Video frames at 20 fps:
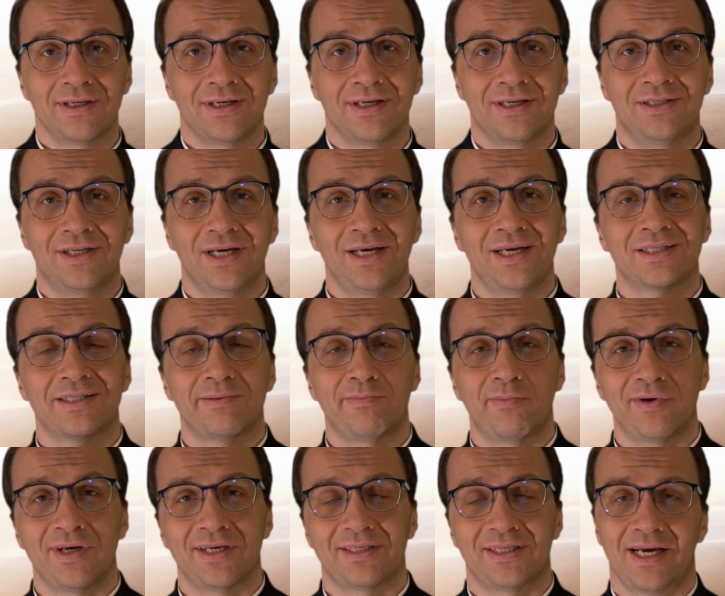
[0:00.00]
Gdzie jest
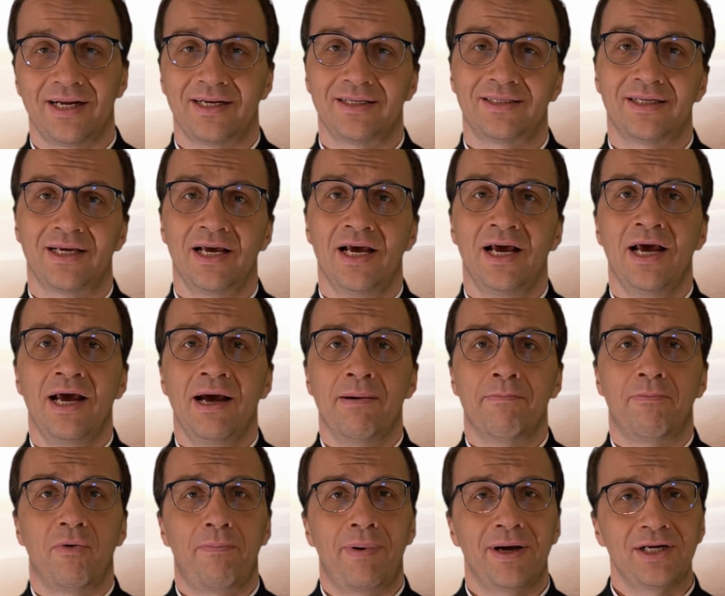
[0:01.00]
moje serce?
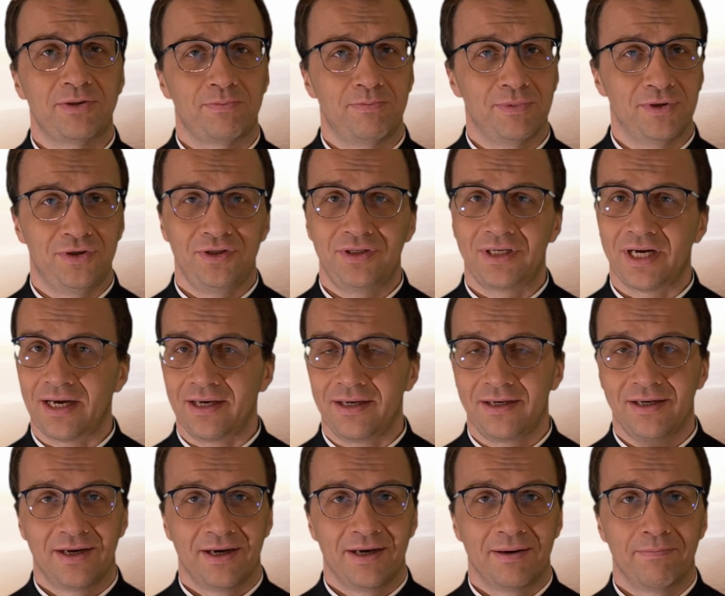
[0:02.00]
Popatrzmy dzisiaj